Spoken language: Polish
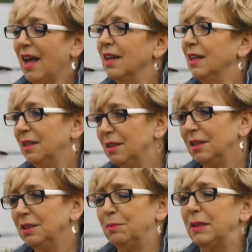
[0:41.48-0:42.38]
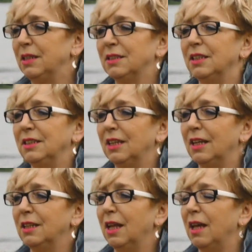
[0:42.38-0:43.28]
Tak, inspekcja
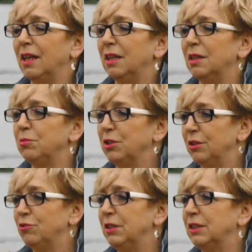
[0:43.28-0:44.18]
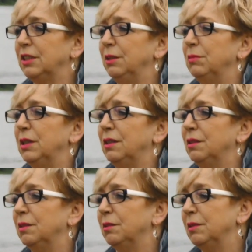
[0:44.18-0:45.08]
sanitarna przede wszystkim
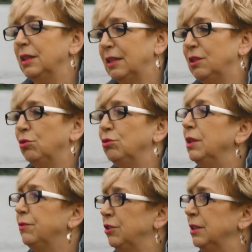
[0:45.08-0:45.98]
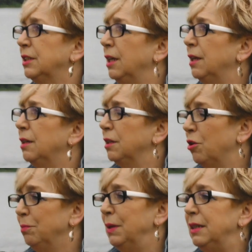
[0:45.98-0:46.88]
nadzoruje wszystkie
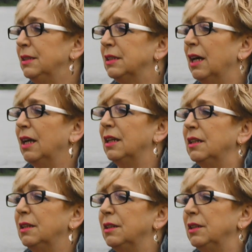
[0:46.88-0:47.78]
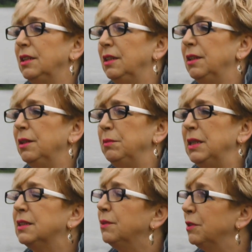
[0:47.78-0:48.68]
kąpieliska i i
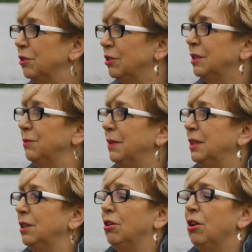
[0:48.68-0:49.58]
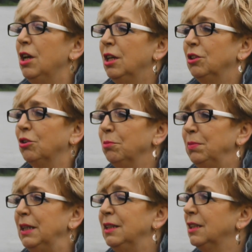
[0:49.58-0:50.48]
miejsca wykorzystywane do, do
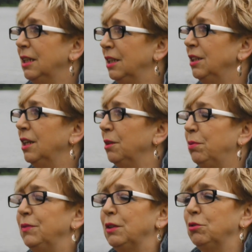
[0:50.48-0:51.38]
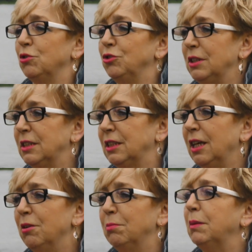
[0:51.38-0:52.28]
kąpieli na terenie e, powiatu kościerskiego.